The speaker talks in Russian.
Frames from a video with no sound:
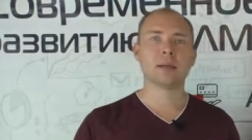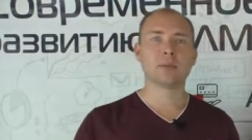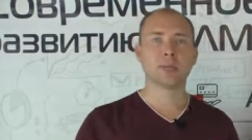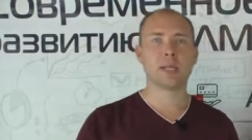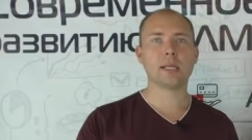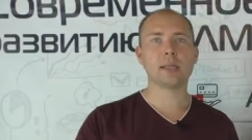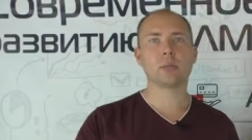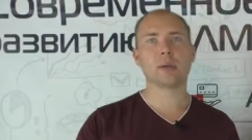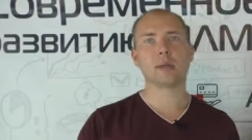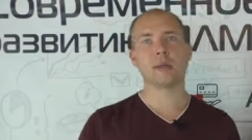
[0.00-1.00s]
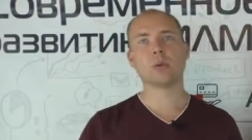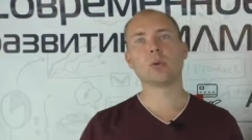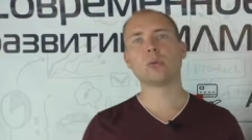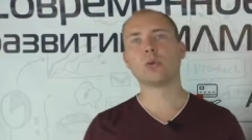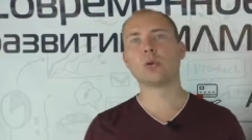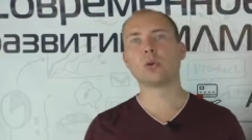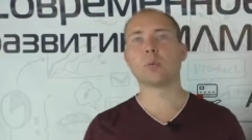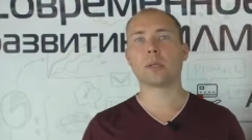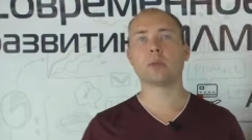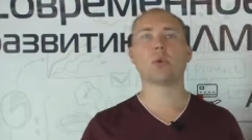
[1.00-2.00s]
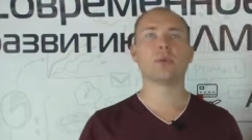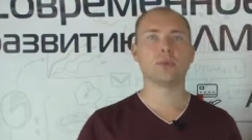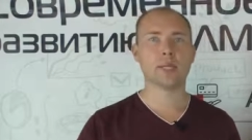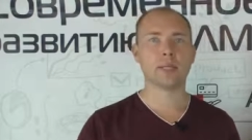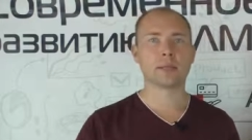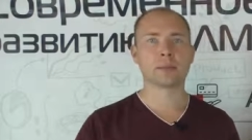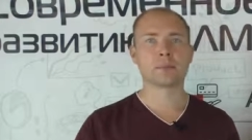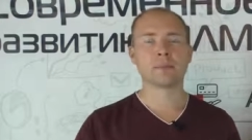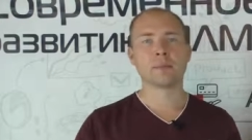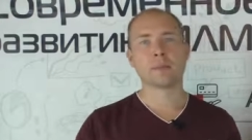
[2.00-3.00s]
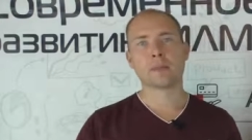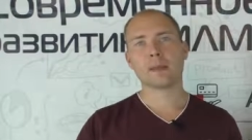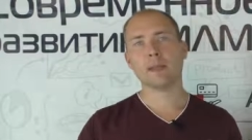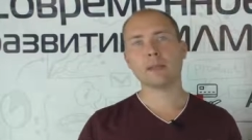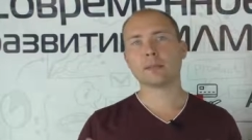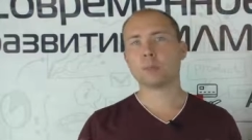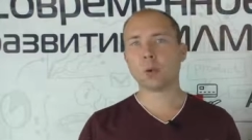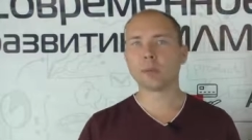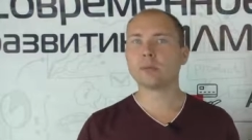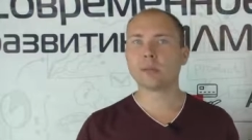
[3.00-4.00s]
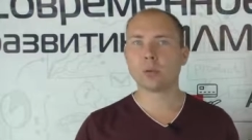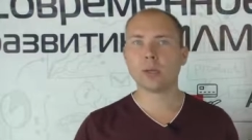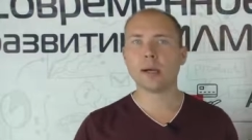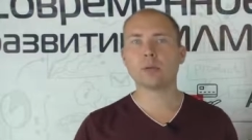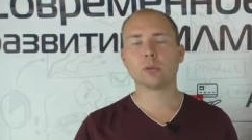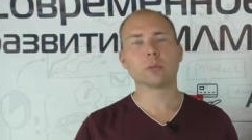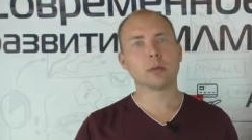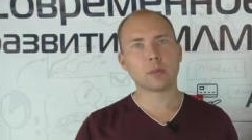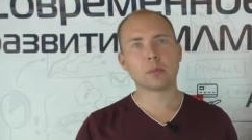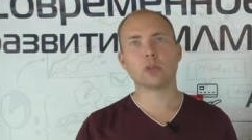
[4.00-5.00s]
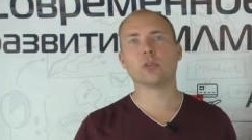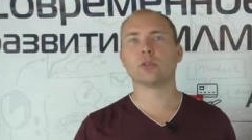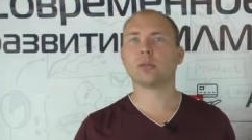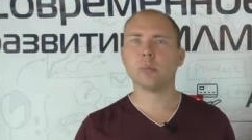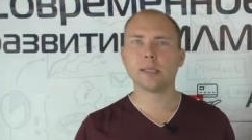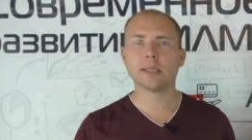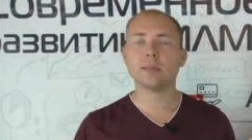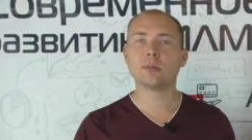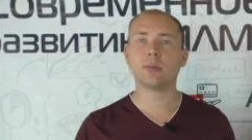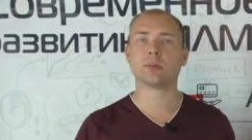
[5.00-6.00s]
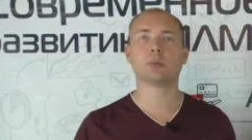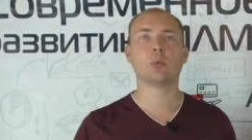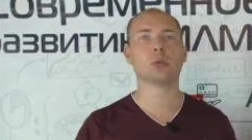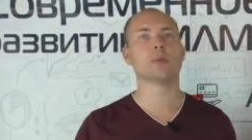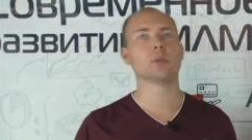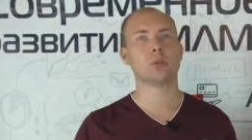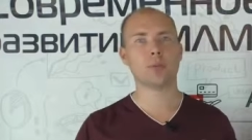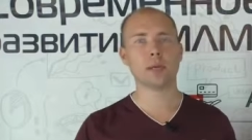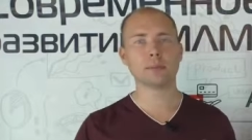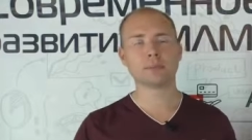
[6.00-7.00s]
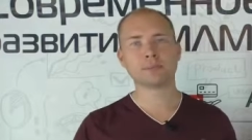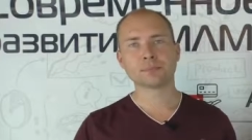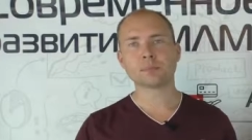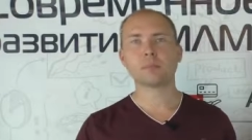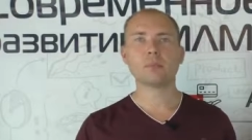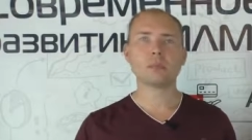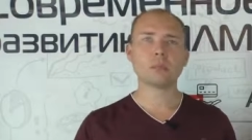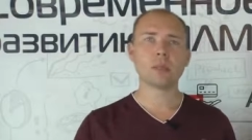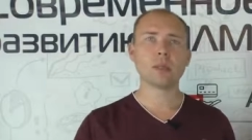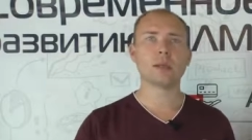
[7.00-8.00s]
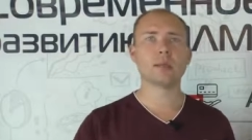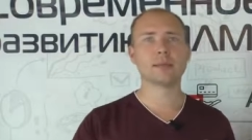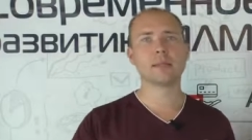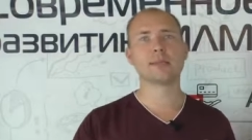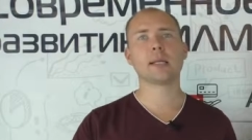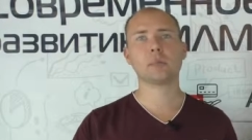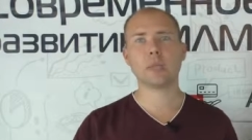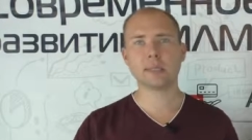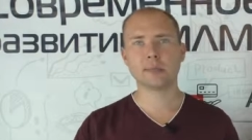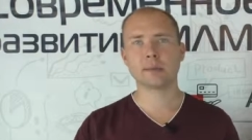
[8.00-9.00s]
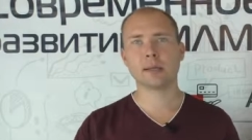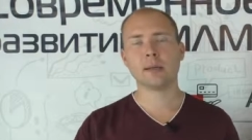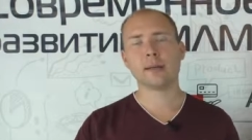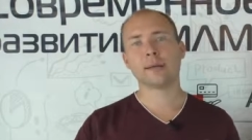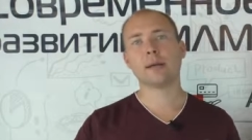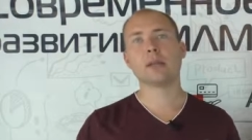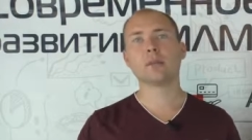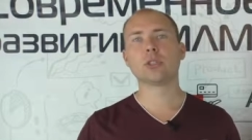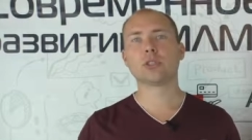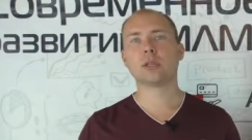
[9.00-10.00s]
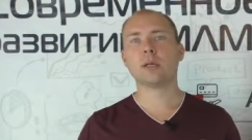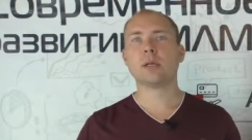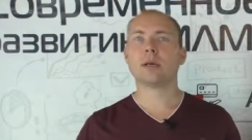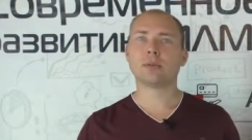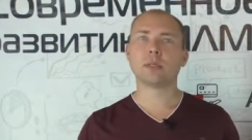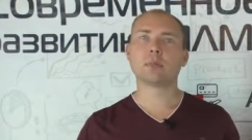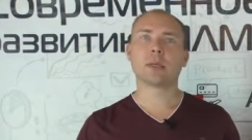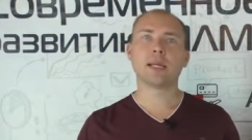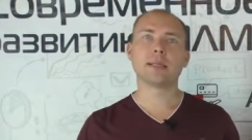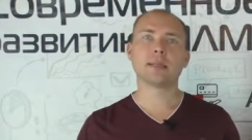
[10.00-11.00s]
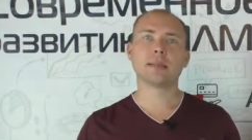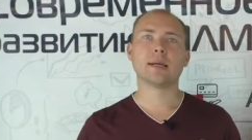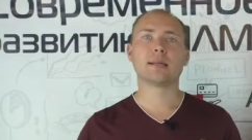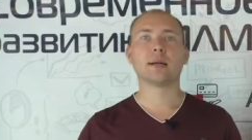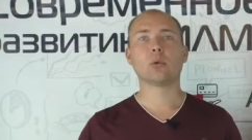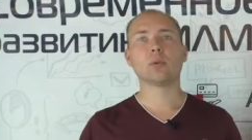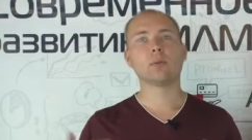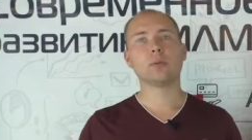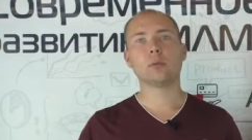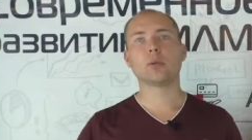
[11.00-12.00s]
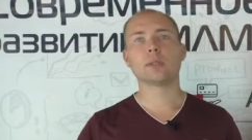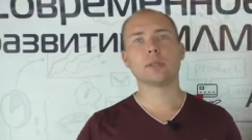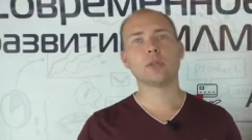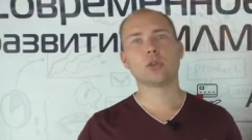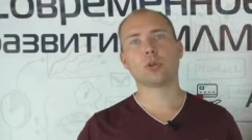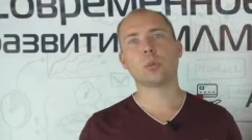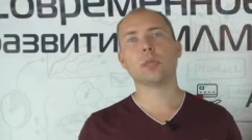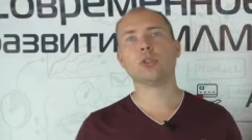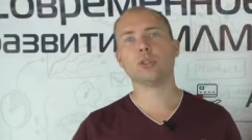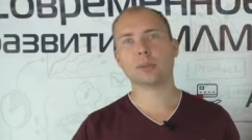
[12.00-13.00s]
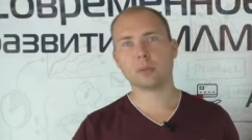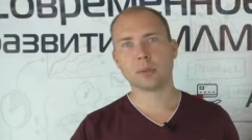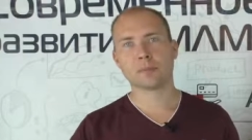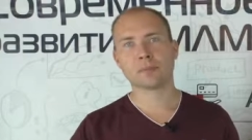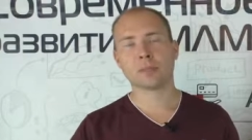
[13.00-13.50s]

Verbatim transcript: в среднем одного-двух партнеров в день. И с полного нуля, вот обращаю ваше внимание, действительно с полного нуля э, за три месяца я вышел в этом проекте на доход в 90 тысяч рублей чистыми.